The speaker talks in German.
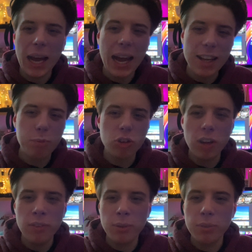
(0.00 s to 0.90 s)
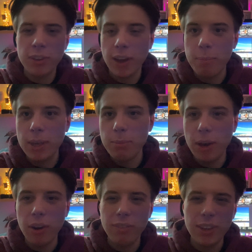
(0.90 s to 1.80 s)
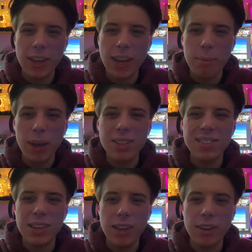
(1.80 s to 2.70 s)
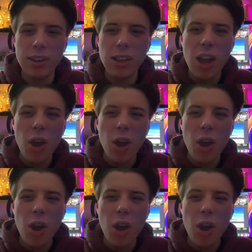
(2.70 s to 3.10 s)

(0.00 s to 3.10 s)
als Beschäftigungstherapie mehr oder weniger im Einzelhandel